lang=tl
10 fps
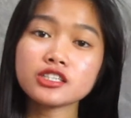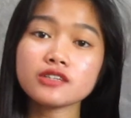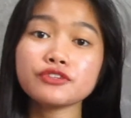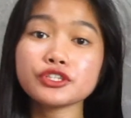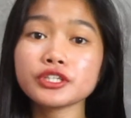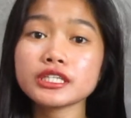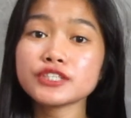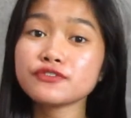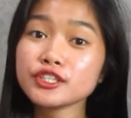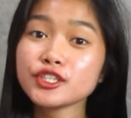So, for
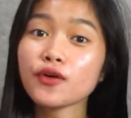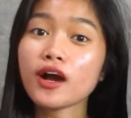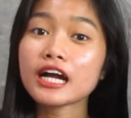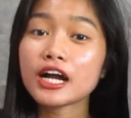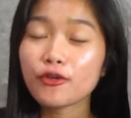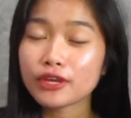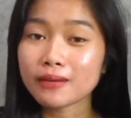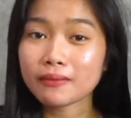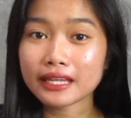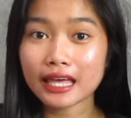today's video, ang
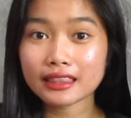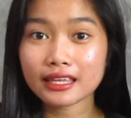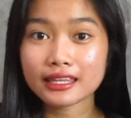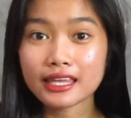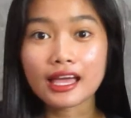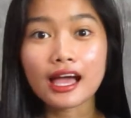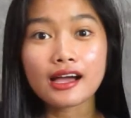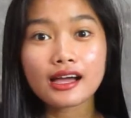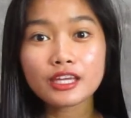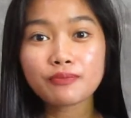gagawin naman natin
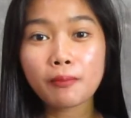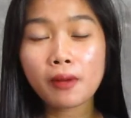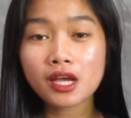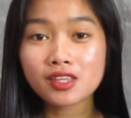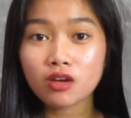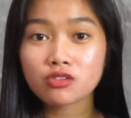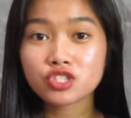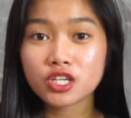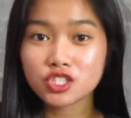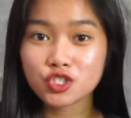ay ipapakita ko
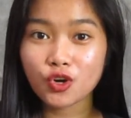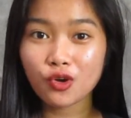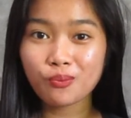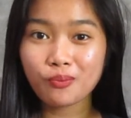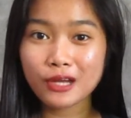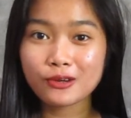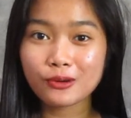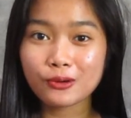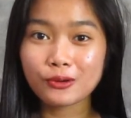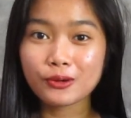sa inyo kung
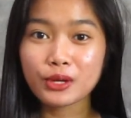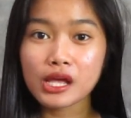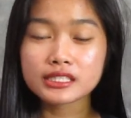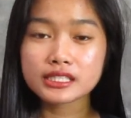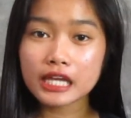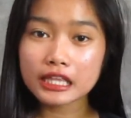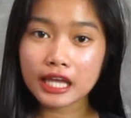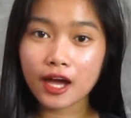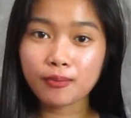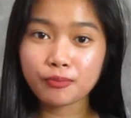paano ko
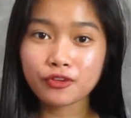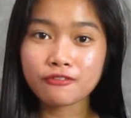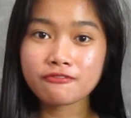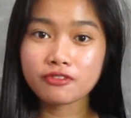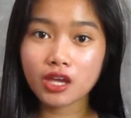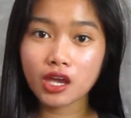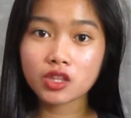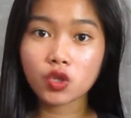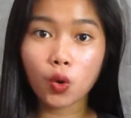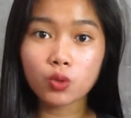sinet up yung
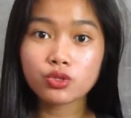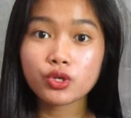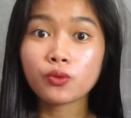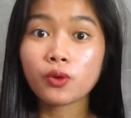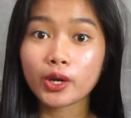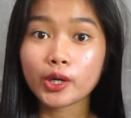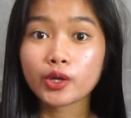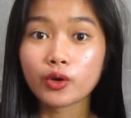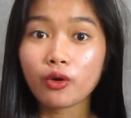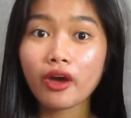V8 audio
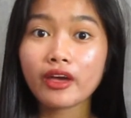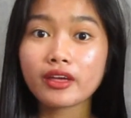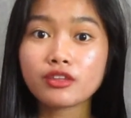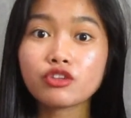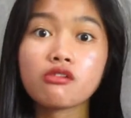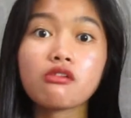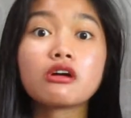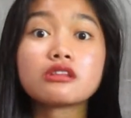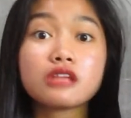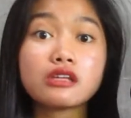card ko and yung
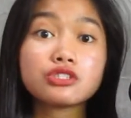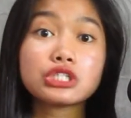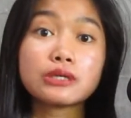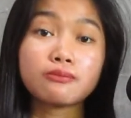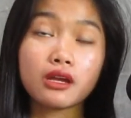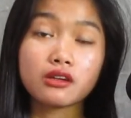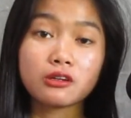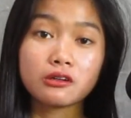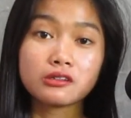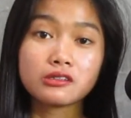condenser mic
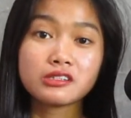ko.